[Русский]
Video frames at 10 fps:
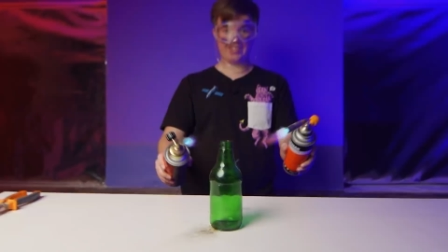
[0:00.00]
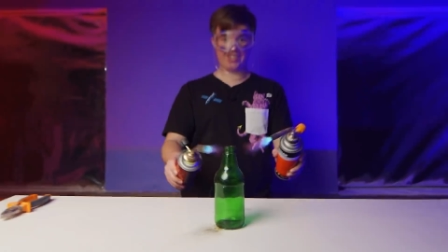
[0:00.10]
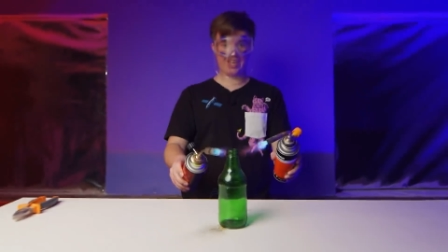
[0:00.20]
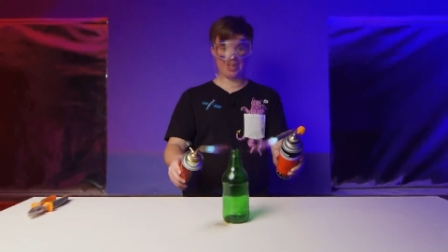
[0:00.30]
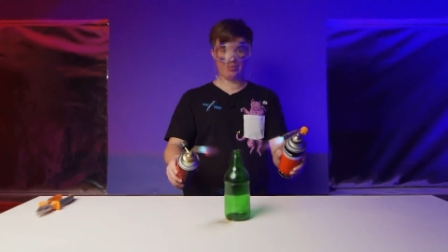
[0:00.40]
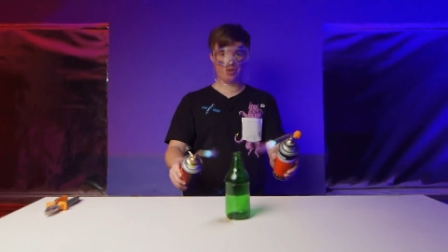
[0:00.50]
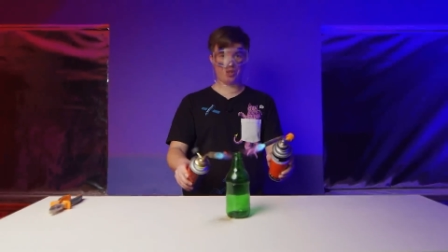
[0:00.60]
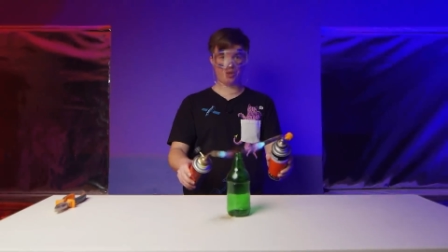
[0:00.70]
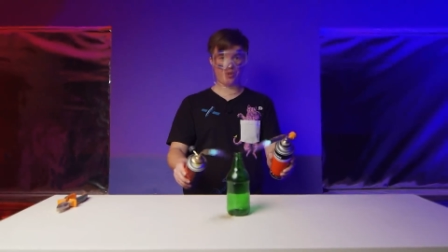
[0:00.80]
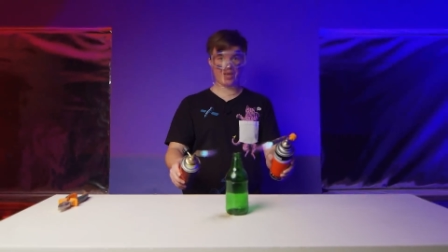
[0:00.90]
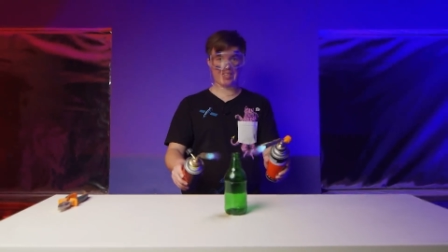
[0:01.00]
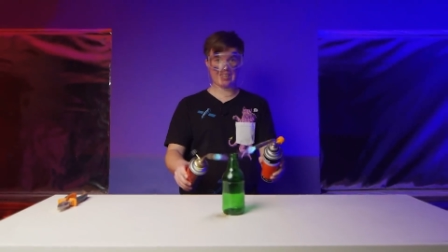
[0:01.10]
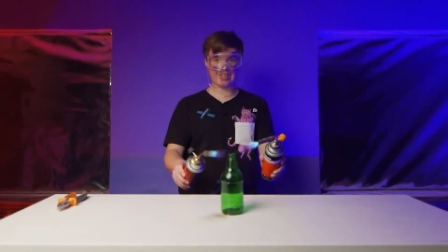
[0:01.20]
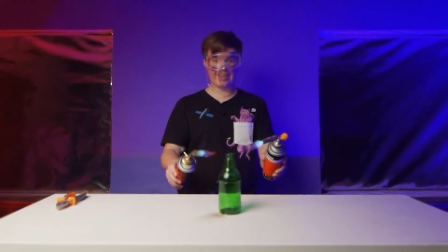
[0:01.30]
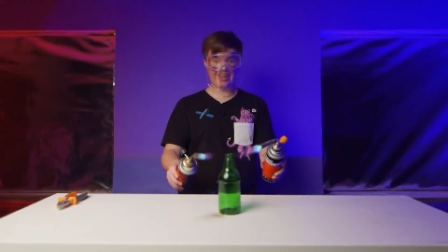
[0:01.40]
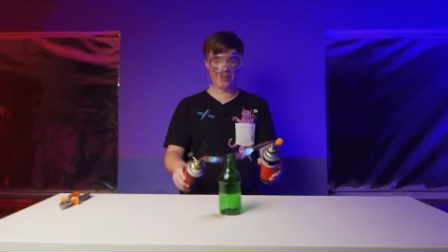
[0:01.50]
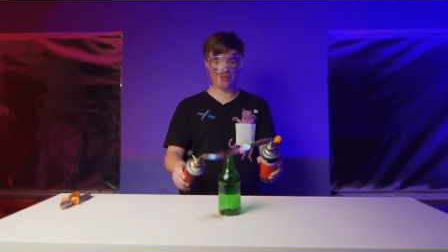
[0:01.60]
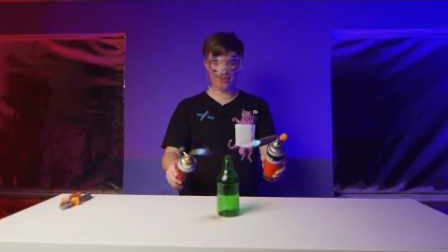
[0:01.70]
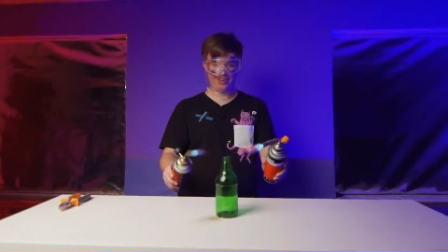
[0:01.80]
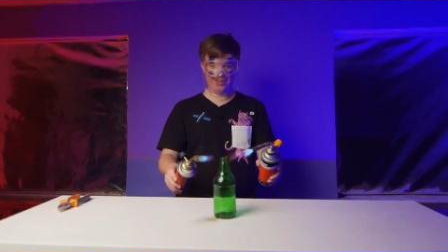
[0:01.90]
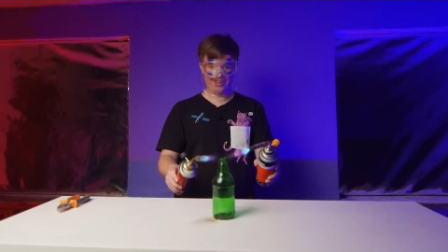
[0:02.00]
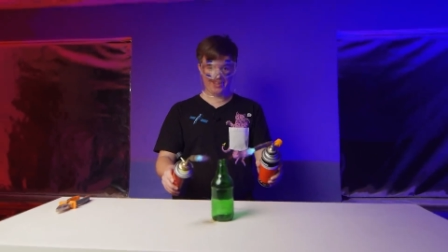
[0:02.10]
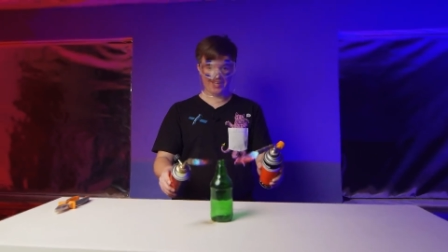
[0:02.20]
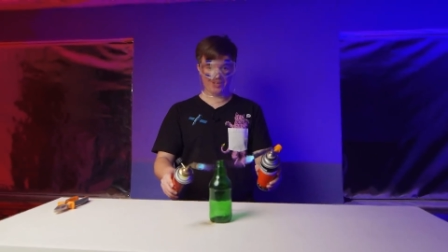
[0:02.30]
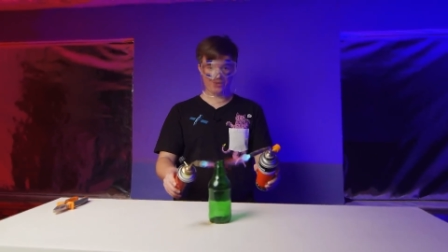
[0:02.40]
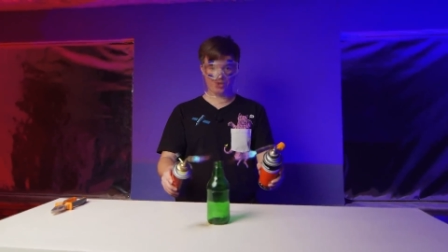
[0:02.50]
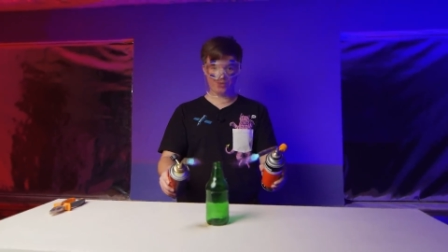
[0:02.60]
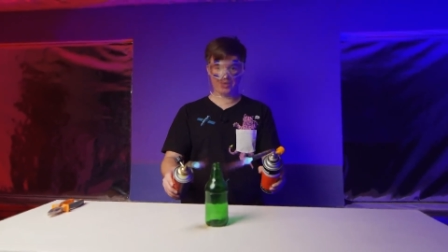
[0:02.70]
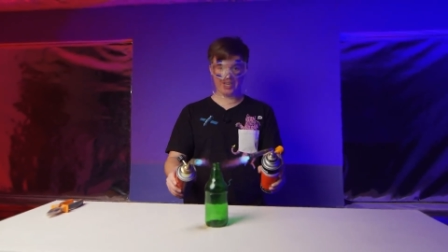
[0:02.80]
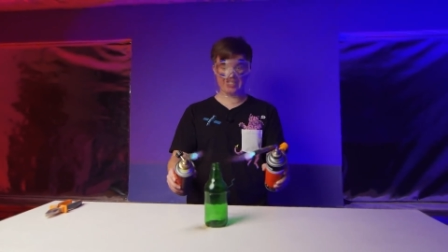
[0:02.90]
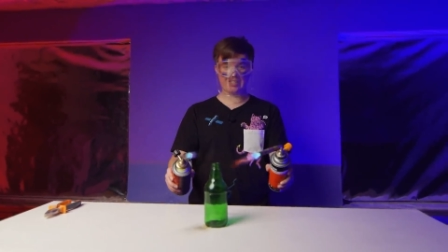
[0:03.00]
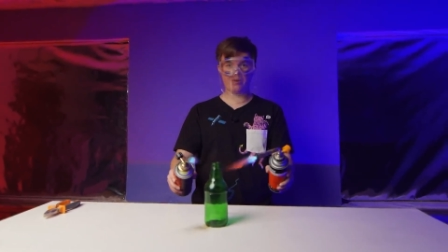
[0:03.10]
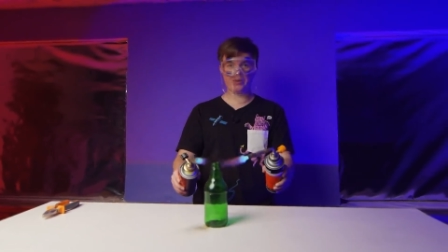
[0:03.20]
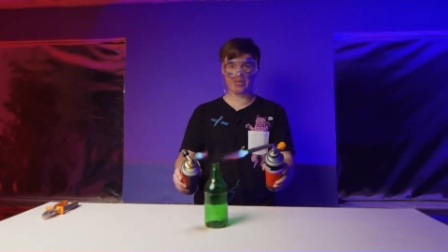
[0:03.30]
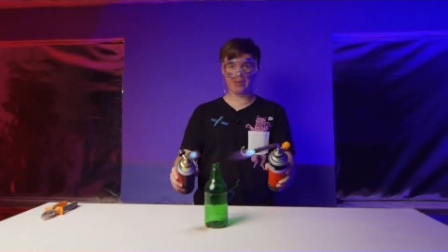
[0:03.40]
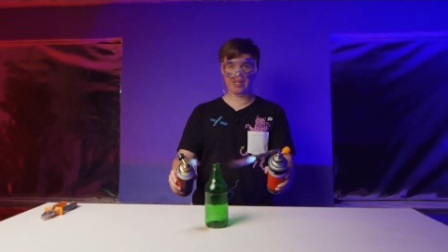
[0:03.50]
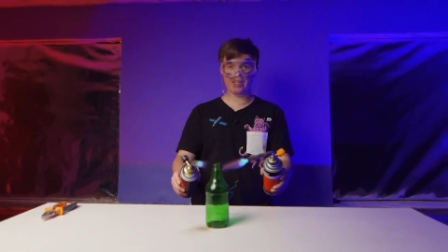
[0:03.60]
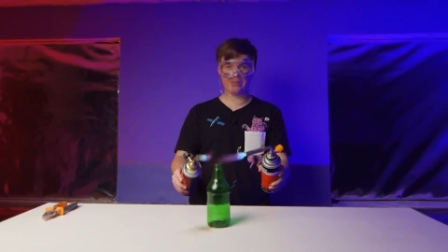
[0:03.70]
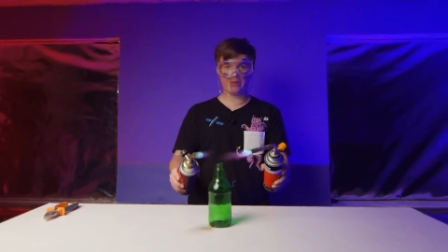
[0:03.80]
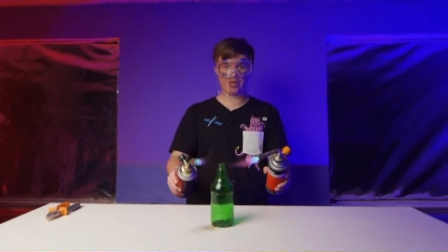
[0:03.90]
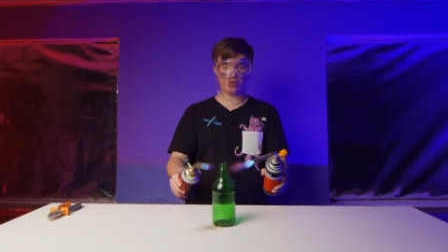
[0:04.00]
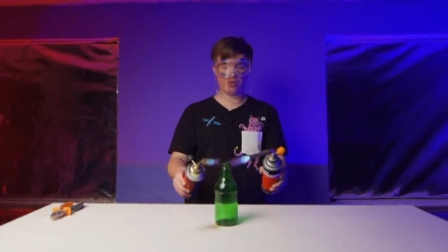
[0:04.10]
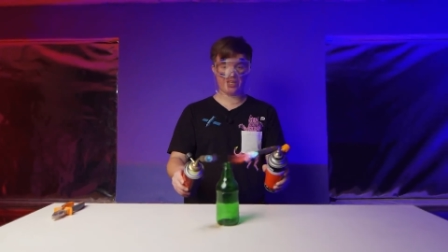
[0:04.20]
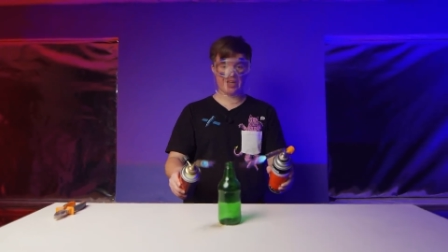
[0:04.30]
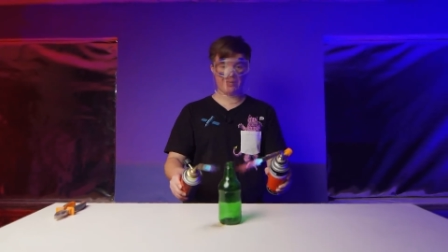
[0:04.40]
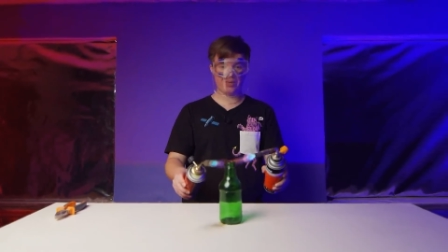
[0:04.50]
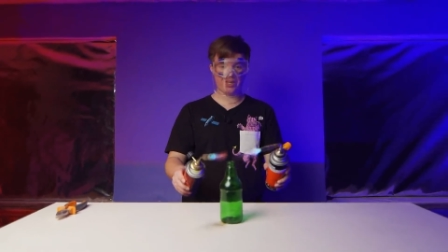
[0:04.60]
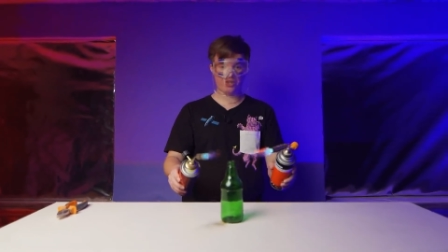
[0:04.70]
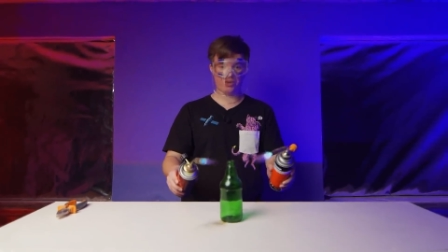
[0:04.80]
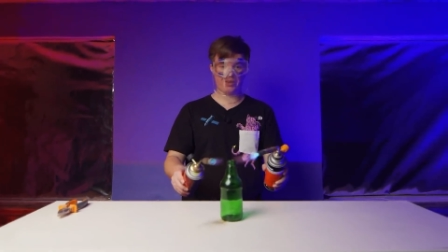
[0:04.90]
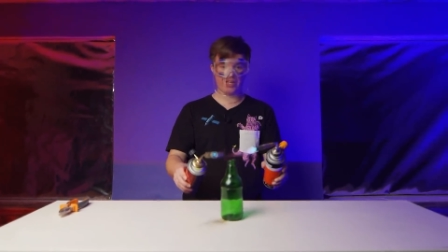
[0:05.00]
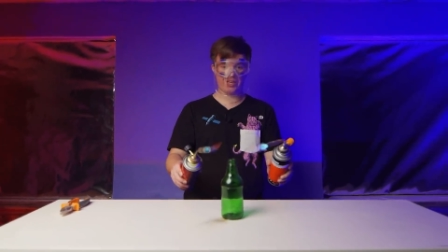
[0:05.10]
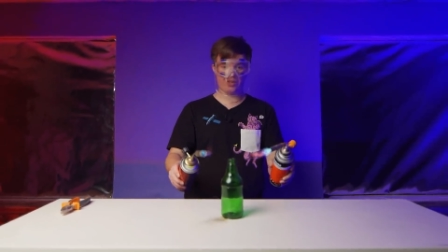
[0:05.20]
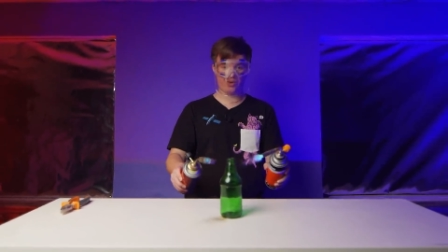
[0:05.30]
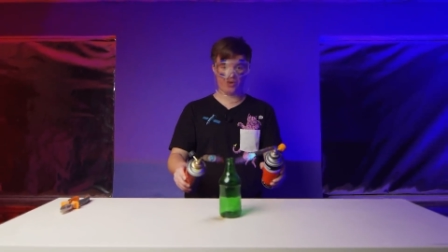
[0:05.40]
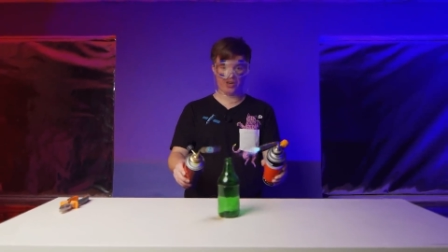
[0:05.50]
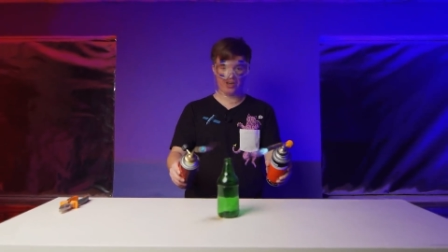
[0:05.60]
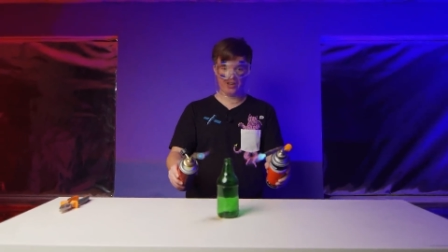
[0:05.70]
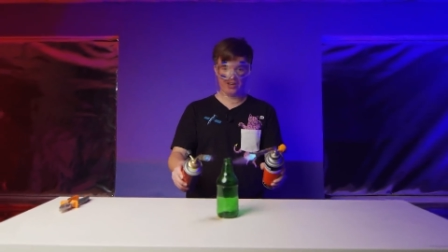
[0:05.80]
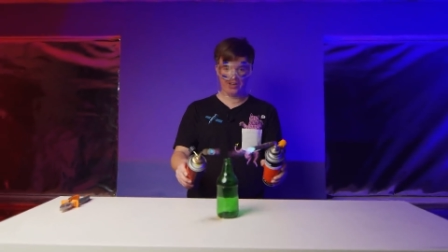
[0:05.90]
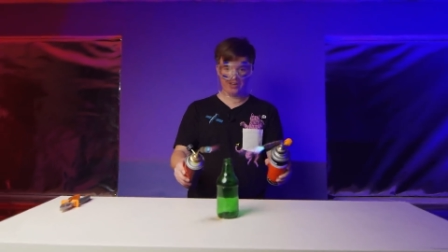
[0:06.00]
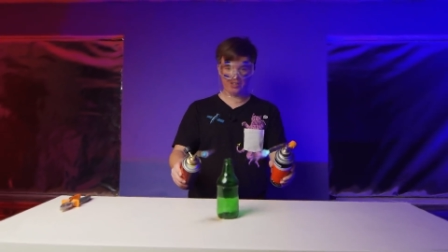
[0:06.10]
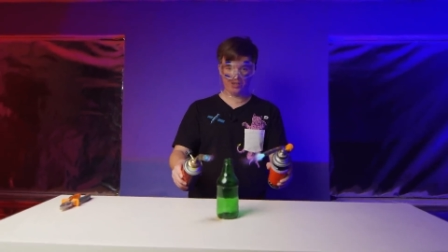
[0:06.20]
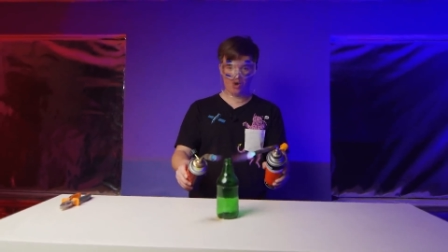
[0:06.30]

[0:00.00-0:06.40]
Сначала бутылку я согрею, для того, чтобы резкого перепада температуры не было и чтобы она легко не